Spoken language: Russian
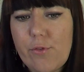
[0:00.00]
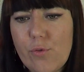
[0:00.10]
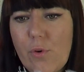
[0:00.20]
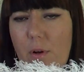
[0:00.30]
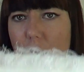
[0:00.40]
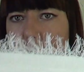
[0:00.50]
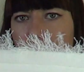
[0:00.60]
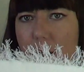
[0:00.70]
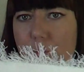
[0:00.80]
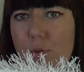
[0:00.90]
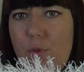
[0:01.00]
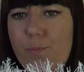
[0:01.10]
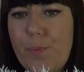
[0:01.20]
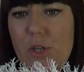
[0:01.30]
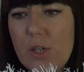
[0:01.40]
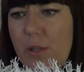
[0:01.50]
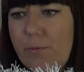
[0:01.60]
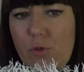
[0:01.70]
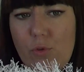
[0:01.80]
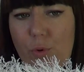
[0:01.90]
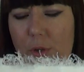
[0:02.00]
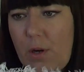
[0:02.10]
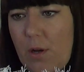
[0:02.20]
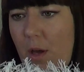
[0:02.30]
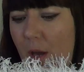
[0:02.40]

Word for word: Все, она вот, то есть прошита вот столько.